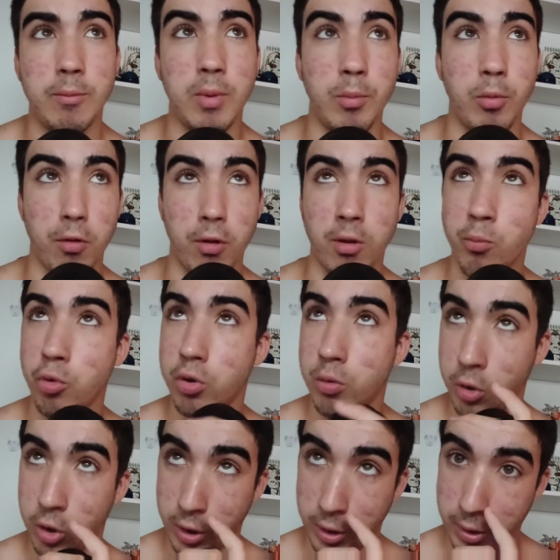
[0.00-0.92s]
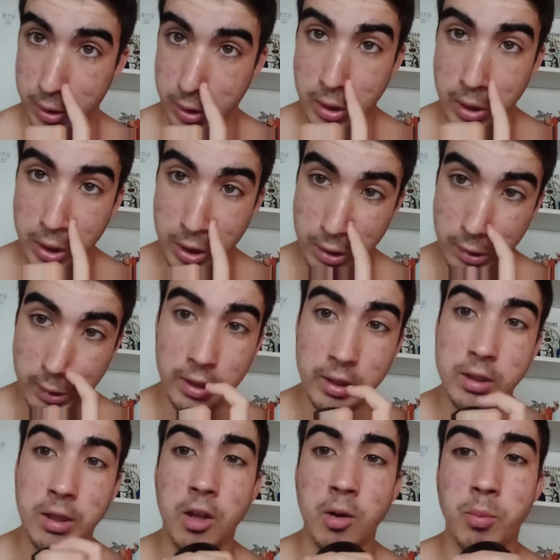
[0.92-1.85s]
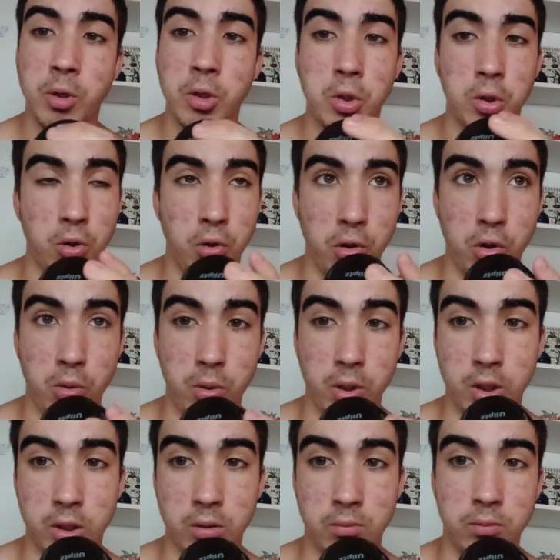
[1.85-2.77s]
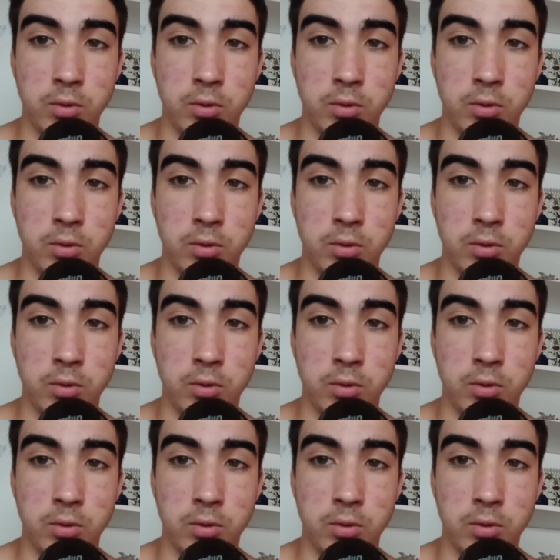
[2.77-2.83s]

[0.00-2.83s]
Me emocioné mucho porque Zack Snyder pienso que lo hizo bien.